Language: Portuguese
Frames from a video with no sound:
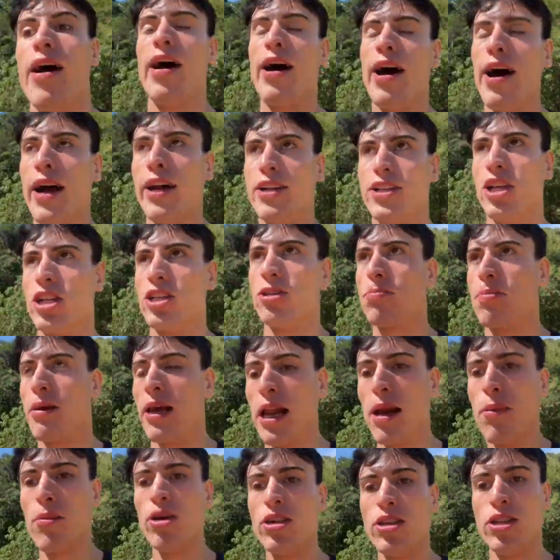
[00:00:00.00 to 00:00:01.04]
Ai, gente,
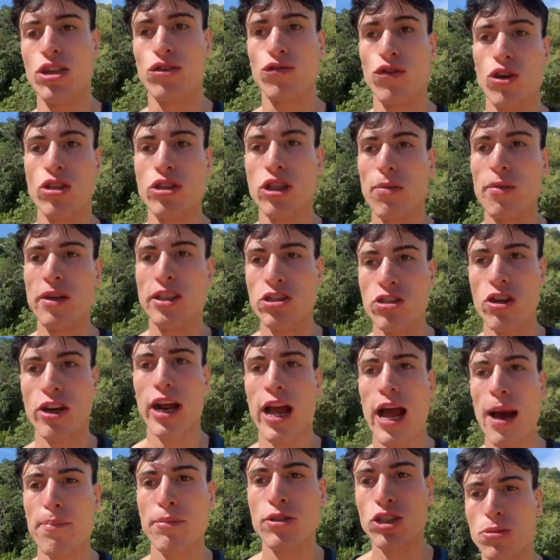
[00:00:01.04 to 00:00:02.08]
pelo amor de Deus, vou contar uma história
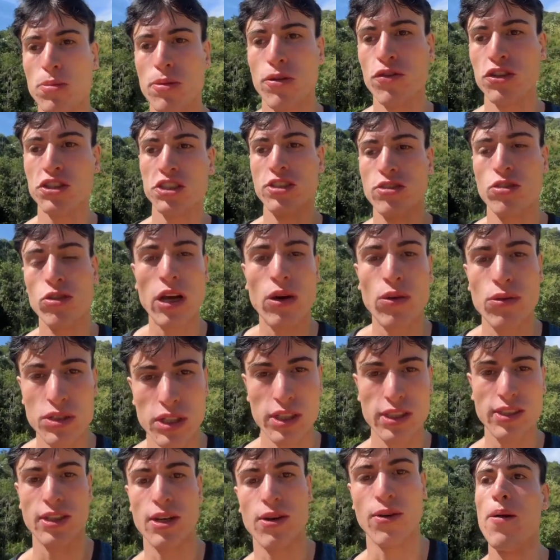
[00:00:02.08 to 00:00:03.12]
rapidinho pra vocês do que
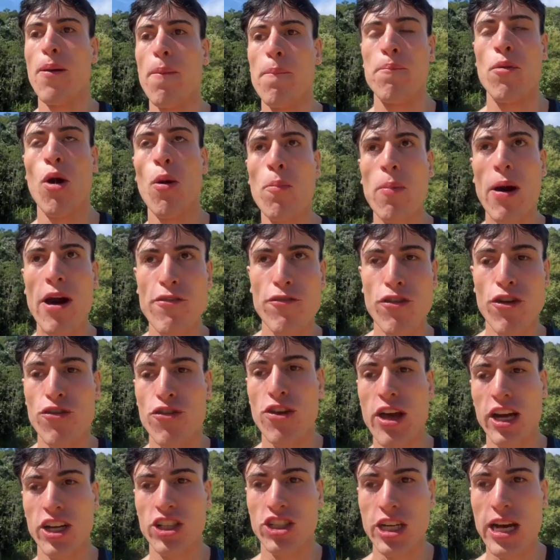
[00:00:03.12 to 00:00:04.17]
aconteceu. Meu pai foi
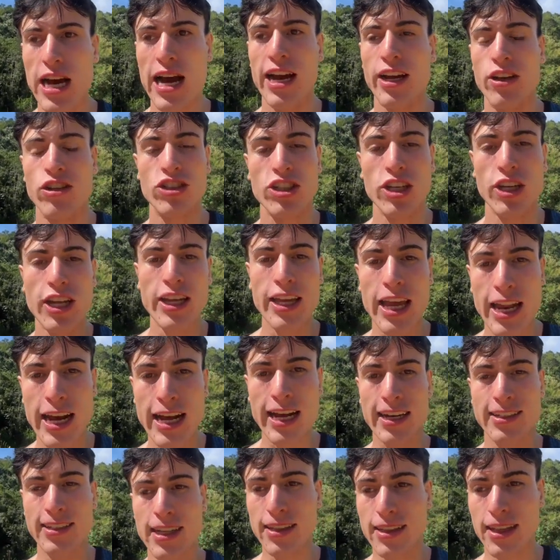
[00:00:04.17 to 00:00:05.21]
viajar e não tinha ninguém na
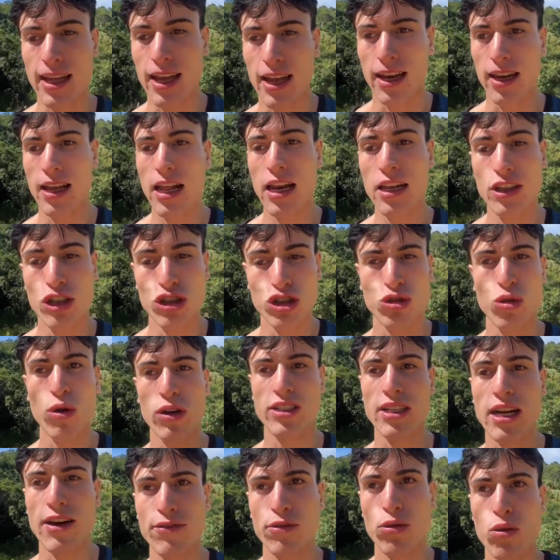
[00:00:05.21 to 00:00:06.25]
casa dele. Ele deixou a
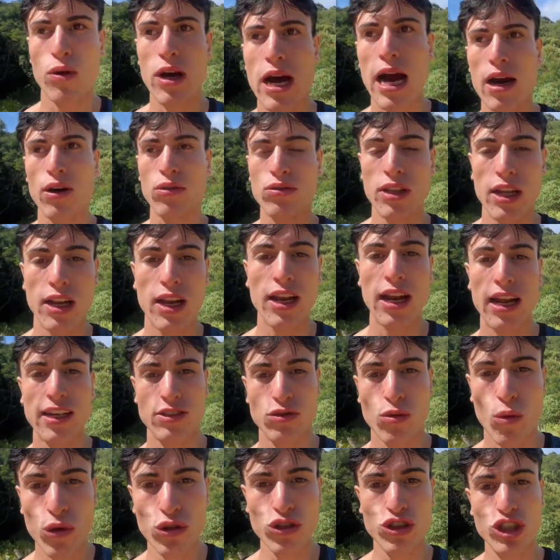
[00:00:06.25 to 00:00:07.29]
chave do carro dele lá
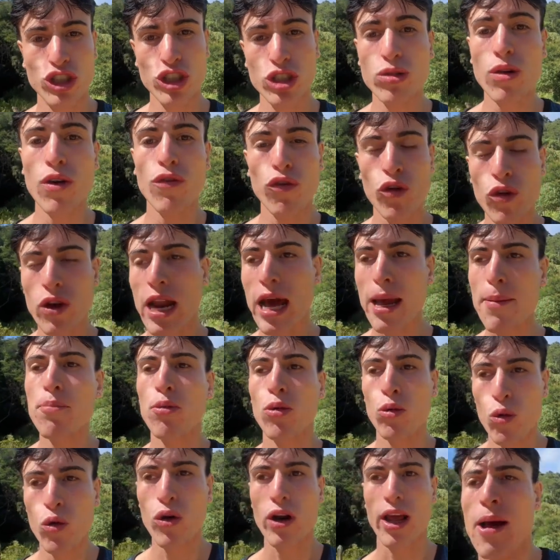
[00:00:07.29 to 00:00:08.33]
escondido, eu fui lá e
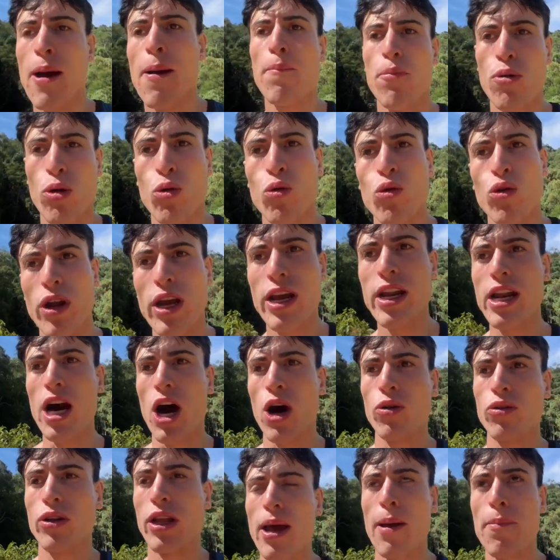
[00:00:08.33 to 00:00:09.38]
procurei. Procurei
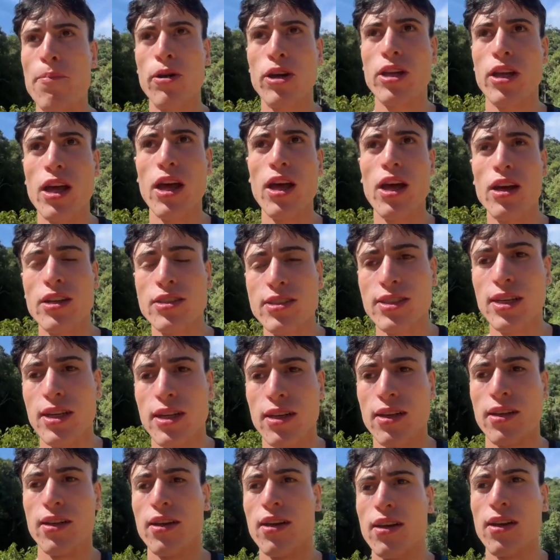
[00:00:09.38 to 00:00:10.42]
não, né? Porque assim,
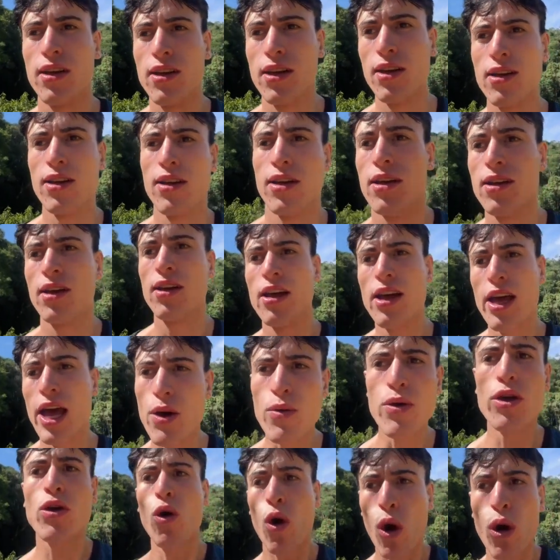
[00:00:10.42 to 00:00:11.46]
eu
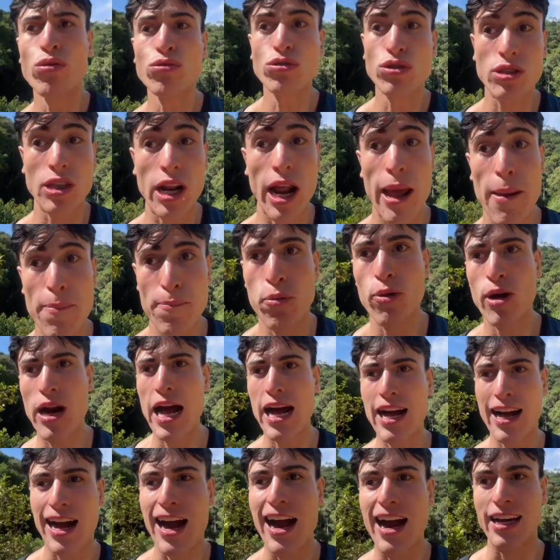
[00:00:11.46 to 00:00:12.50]
encontrei por
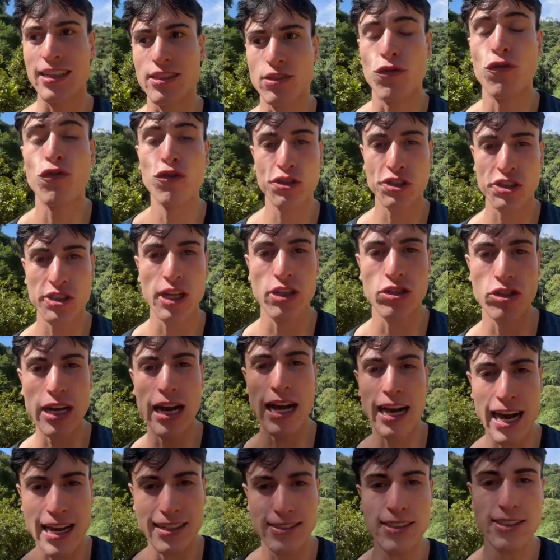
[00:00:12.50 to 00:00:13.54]
acaso, fuçando na
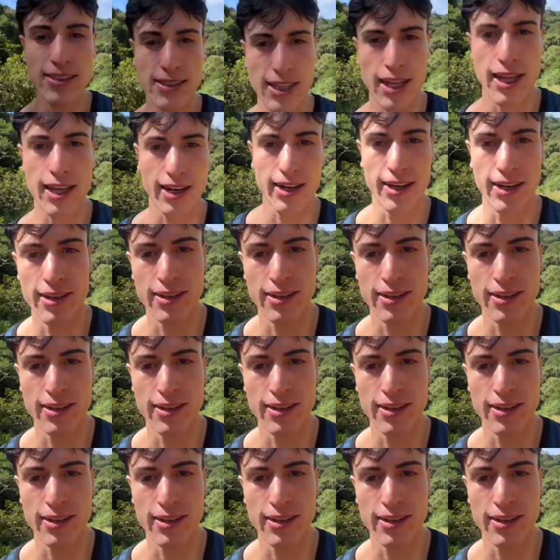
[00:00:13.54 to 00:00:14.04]
casa inteira.